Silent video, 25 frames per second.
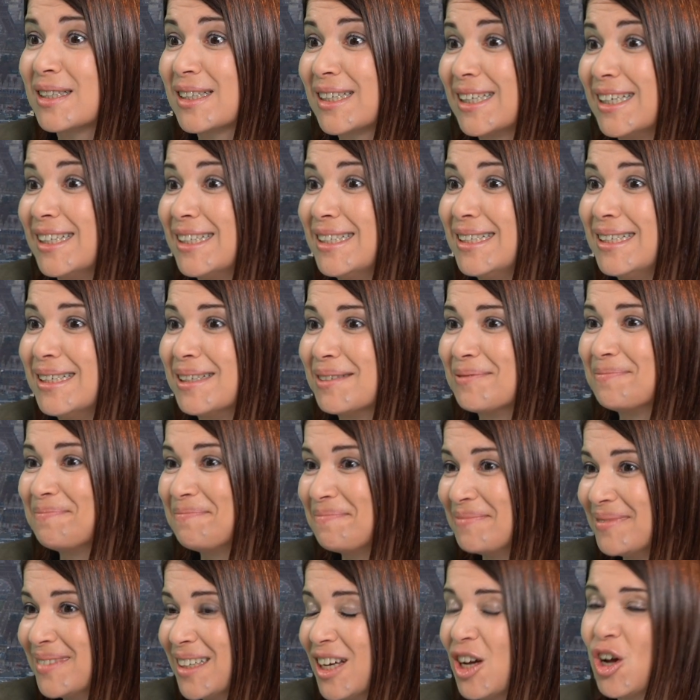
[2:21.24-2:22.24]
ce qu'il dit.
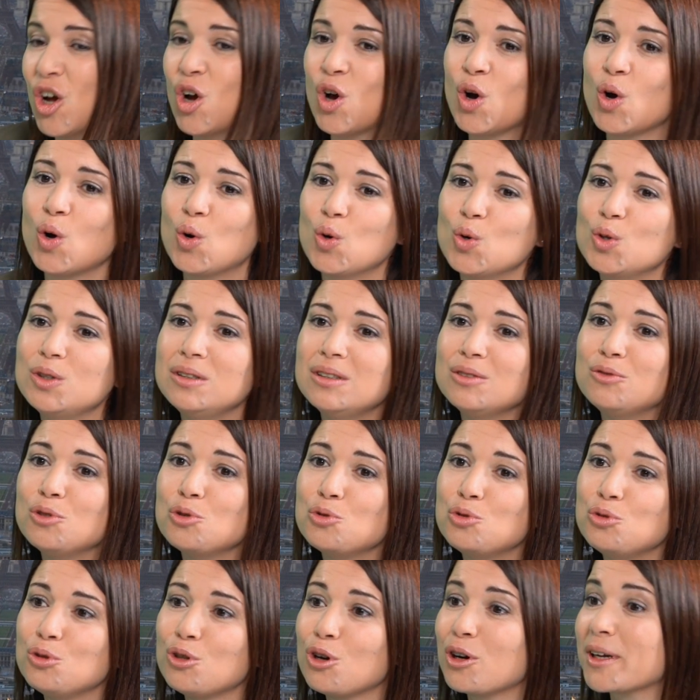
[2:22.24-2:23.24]
Mhm. Au niveau
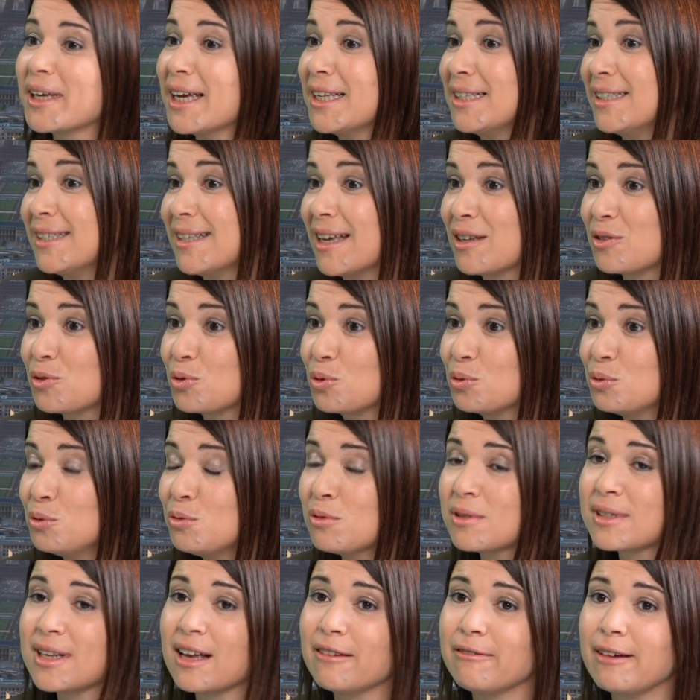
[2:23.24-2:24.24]
d'une organisation,
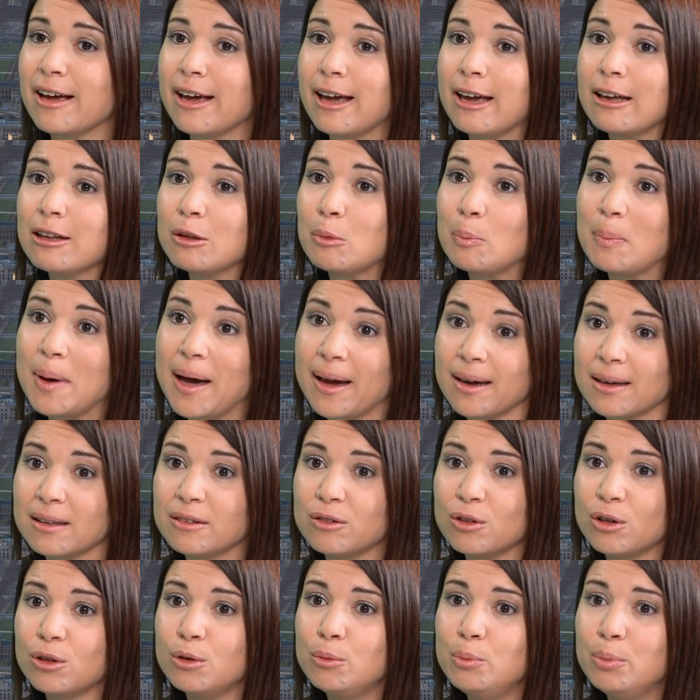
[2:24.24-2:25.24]
ça va être par
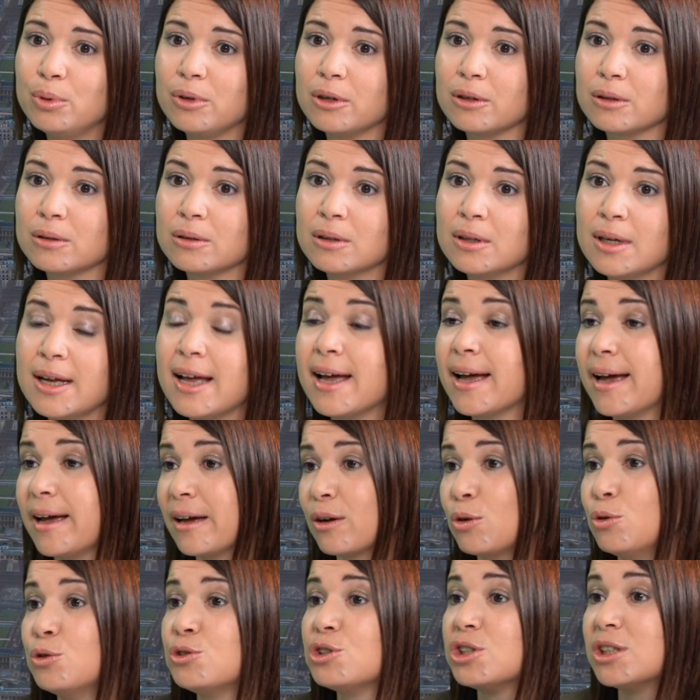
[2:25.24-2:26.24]
exemple un
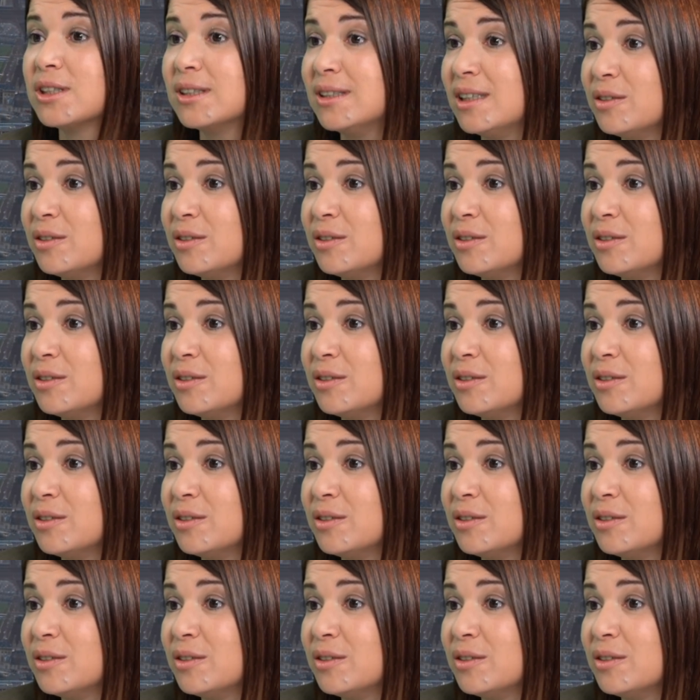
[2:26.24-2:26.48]
coaching